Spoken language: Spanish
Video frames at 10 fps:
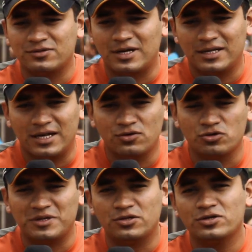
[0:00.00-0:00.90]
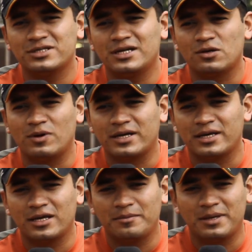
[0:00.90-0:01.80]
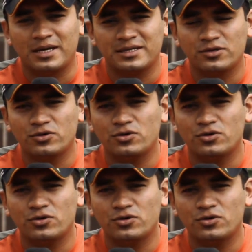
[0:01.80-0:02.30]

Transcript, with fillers: Nacionales el año 2012, en el cual quedé medalla de